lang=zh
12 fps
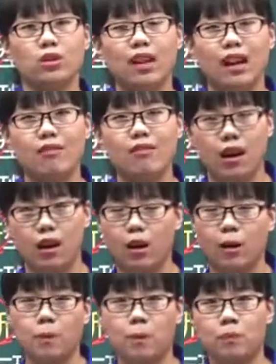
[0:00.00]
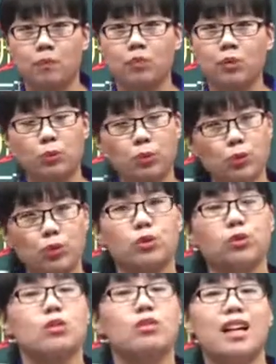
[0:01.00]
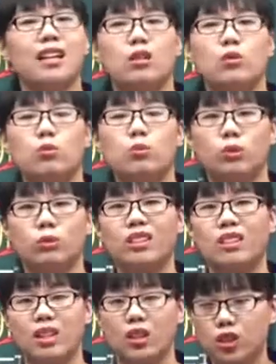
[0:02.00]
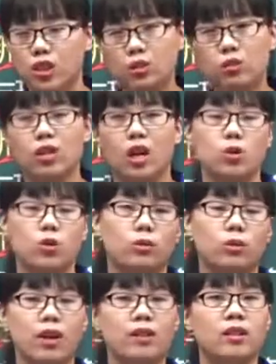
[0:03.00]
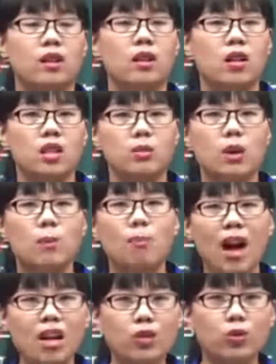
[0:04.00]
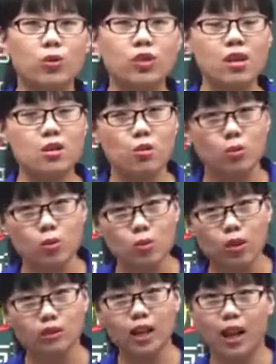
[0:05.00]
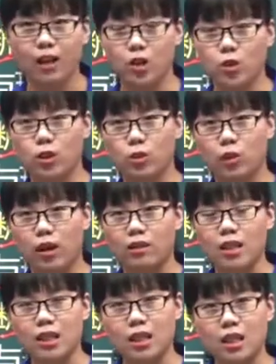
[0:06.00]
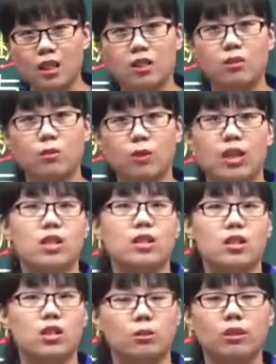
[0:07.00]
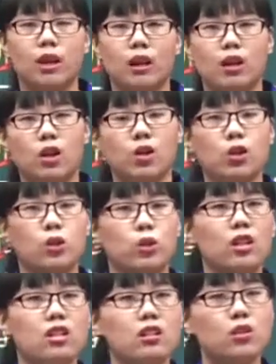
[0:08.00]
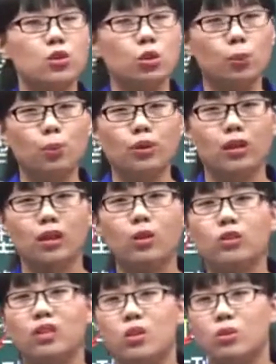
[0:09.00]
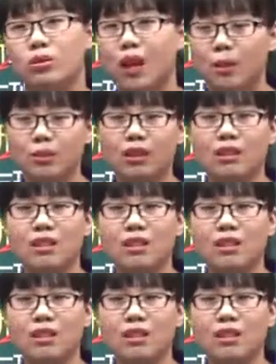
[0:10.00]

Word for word: 人来反抗，不许有人来提出不同的意见，这就叫专断。那么班主任如果太专断，意味着什么呢？学生就不能够提出他们的